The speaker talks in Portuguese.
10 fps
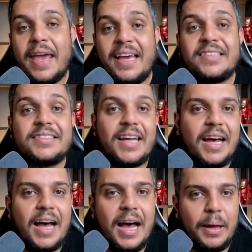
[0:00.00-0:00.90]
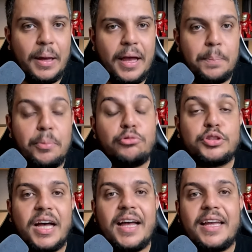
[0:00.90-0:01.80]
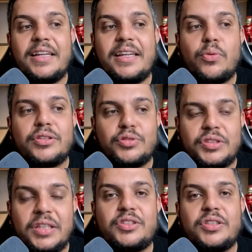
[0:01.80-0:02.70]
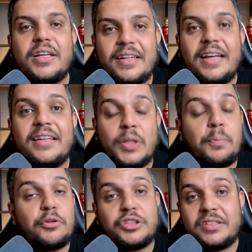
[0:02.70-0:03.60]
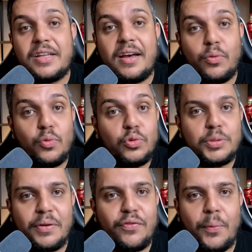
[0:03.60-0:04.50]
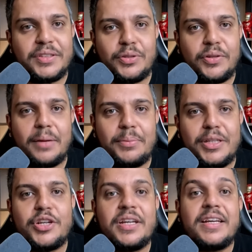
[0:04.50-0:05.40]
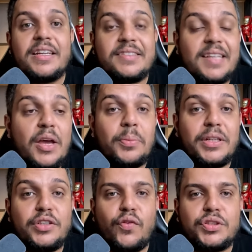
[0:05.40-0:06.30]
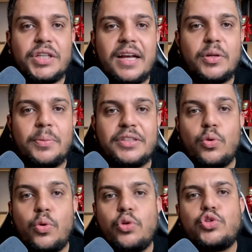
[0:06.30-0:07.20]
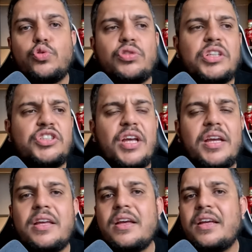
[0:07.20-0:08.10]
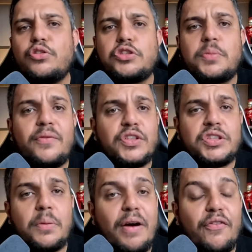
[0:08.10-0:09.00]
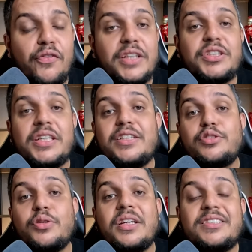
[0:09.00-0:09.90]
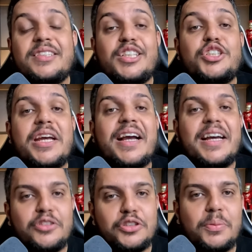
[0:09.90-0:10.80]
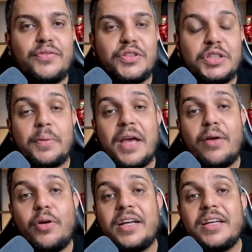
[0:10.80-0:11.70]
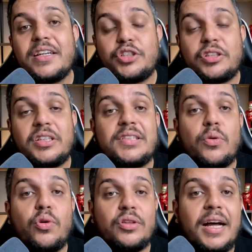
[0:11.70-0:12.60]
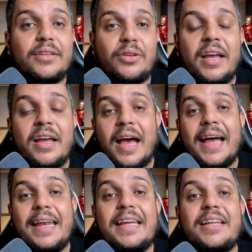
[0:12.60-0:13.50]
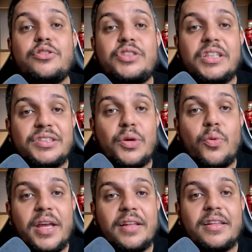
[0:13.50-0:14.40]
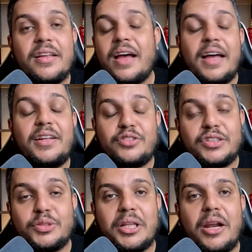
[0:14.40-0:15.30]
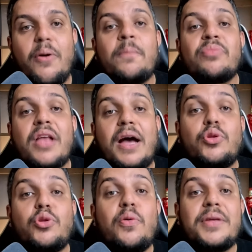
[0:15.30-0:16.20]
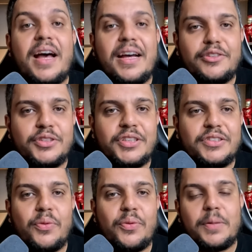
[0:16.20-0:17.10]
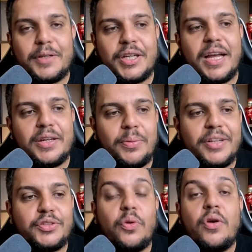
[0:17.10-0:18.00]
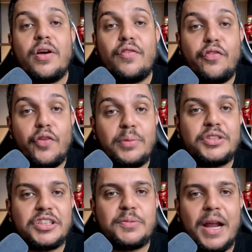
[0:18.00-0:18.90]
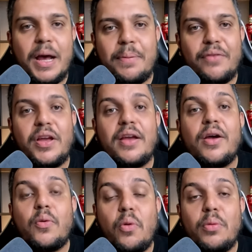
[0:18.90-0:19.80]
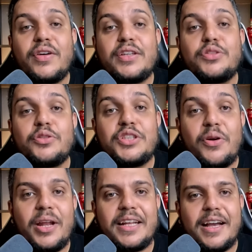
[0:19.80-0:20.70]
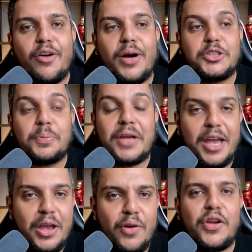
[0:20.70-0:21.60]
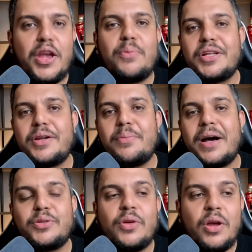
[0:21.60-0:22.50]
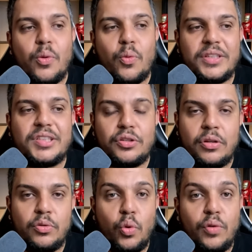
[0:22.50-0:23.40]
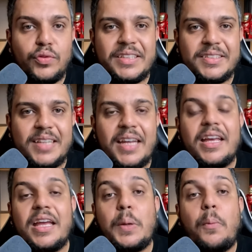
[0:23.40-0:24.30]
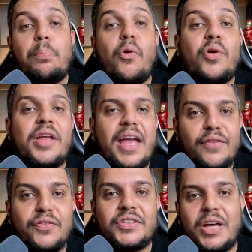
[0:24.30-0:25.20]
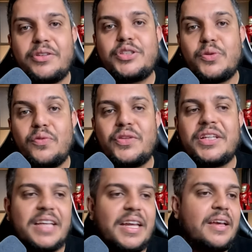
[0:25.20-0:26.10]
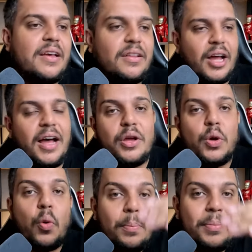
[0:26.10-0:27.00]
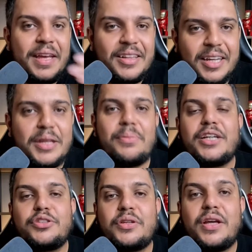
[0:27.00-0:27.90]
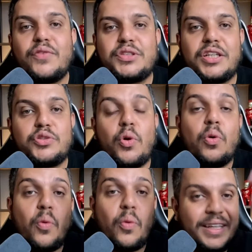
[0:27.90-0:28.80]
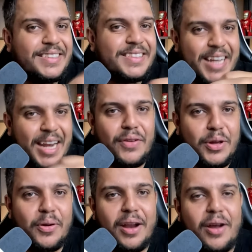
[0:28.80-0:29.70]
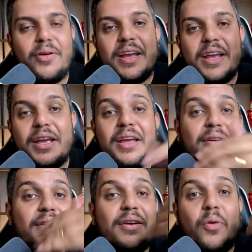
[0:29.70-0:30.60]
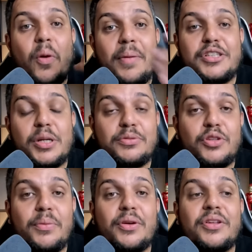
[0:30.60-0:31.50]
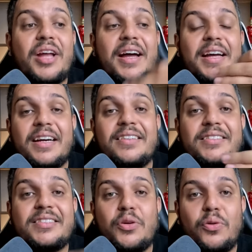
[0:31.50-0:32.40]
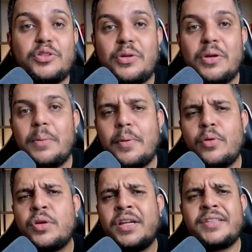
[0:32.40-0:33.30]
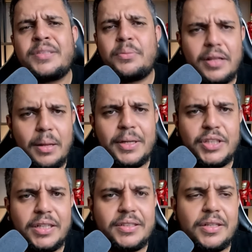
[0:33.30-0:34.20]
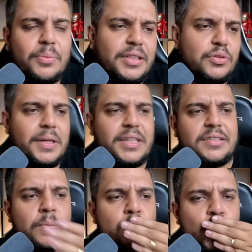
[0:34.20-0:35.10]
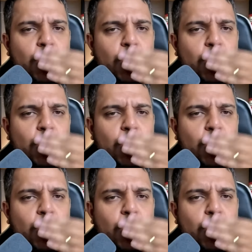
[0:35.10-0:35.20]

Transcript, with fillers: Essa é, pulsar N400, né? Depois dessa última informação aí na mídia, se realmente for chegar aqui no Brasil, eu chuto que chegue em 2025 para frente. Isso se chegar em 2025, porque agora já está sendo cotado, né? A N250, a N250 não, a Dominar 250 para chegar aqui no Brasil. Vamos esperar para ver como vai ser o desenrolar da carruagem, porque eu fiquei muito animado com esse novo design e o porquê que fizeram esse novo design, tá? Comenta aqui embaixo o que, você achou, inscreva aqui no canal e compartilhe o seu amigo que tá ansioso pelo crescimento da Bajaj aqui no Brasil, beleza?